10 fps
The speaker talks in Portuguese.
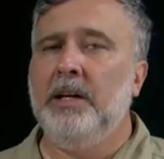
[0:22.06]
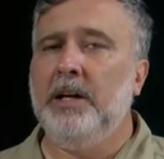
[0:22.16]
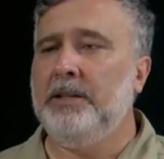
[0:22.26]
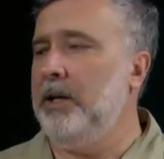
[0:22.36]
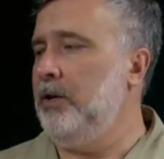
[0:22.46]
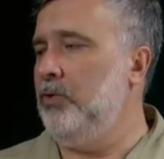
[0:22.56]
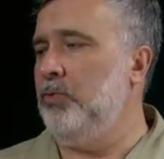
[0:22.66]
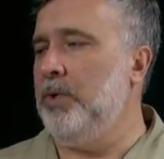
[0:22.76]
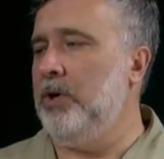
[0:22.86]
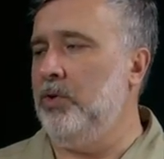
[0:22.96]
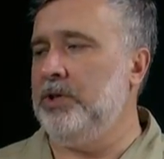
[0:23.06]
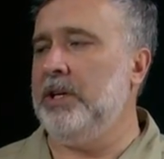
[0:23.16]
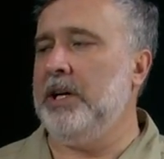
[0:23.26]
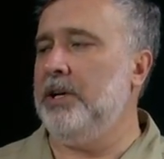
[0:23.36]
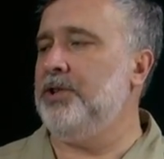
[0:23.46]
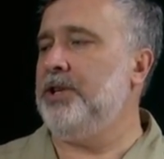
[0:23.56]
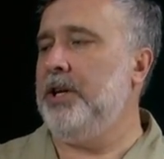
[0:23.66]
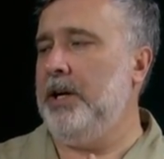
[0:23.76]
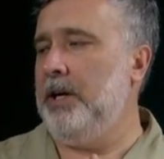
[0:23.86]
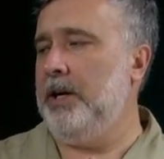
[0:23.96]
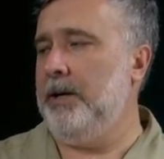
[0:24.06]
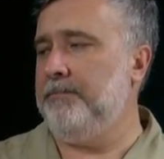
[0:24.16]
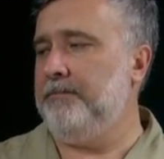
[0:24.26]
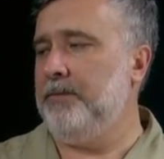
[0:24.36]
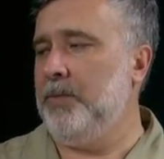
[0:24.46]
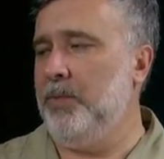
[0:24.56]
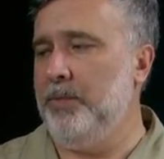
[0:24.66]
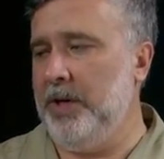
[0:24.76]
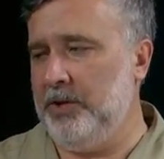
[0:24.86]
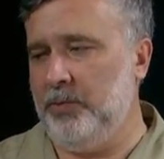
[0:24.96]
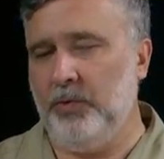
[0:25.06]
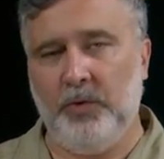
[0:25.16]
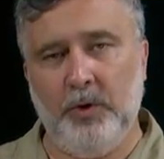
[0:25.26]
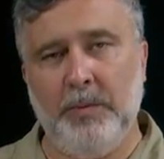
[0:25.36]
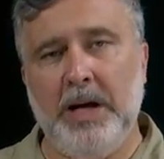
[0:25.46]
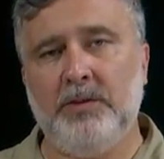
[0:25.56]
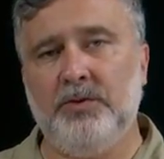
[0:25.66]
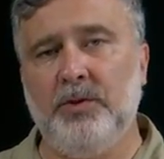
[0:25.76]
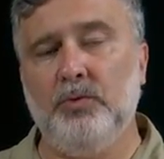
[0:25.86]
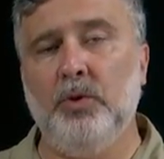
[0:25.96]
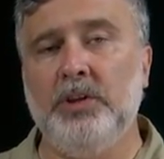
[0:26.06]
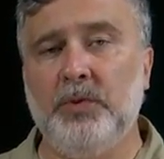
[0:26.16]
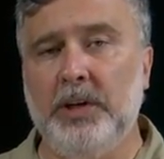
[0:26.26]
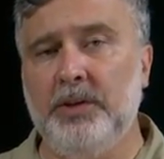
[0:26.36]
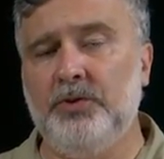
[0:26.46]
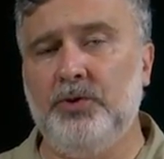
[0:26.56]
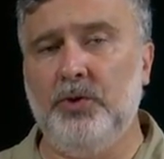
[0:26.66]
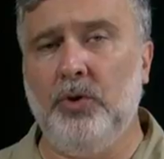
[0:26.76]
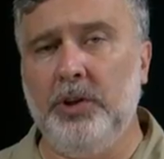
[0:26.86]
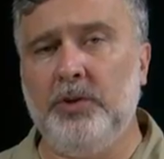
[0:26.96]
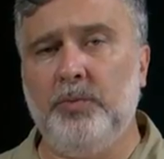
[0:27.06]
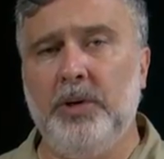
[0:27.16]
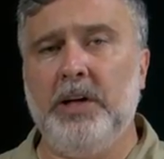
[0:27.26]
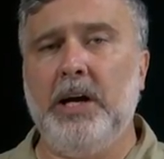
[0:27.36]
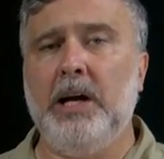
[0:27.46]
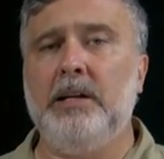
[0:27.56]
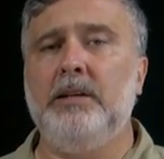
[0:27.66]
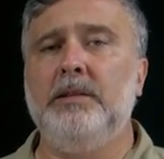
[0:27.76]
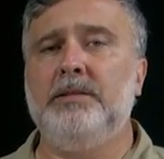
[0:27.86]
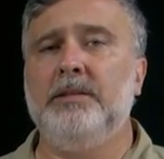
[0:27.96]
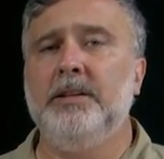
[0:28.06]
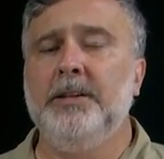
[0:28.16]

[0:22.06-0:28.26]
Aí tem uma outra caixa que é mesmo formato, são dois falantes de 8 polegadas